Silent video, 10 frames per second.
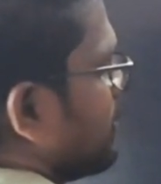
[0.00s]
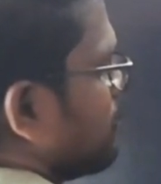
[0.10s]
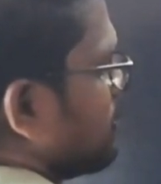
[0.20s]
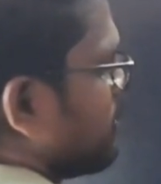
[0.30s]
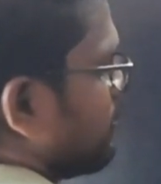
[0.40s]
டென்
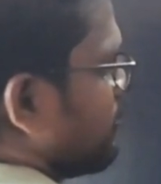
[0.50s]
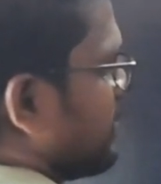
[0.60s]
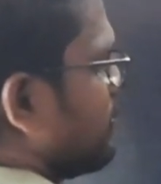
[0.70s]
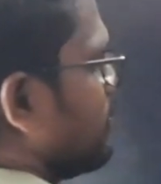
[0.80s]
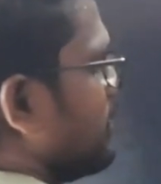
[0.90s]
டு த பவர்
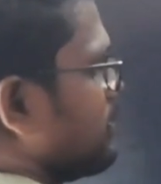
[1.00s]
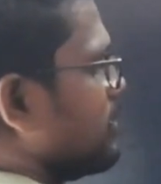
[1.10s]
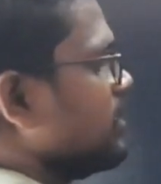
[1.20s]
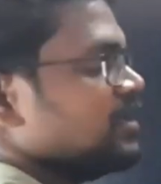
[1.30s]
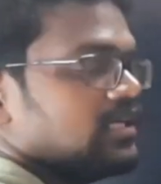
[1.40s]
ஃபைவ் அப்படின்னு
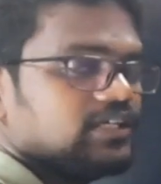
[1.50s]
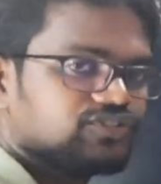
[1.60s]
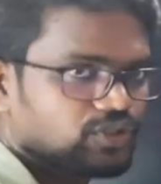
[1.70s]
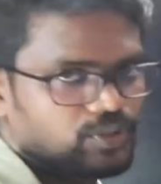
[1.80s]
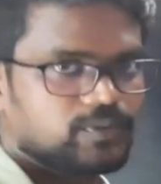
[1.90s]
நம்ம
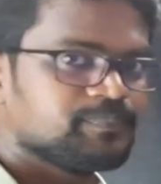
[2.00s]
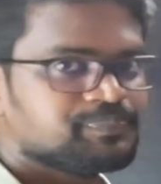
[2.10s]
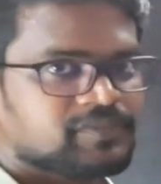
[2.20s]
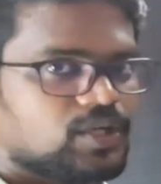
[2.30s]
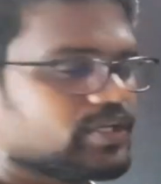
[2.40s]
சொல்லுவோம்
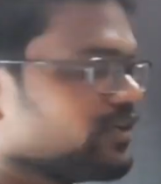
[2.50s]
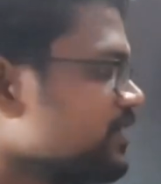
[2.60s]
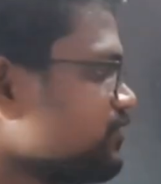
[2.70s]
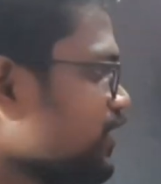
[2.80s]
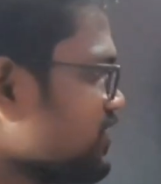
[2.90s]
ஓகே ஃபார்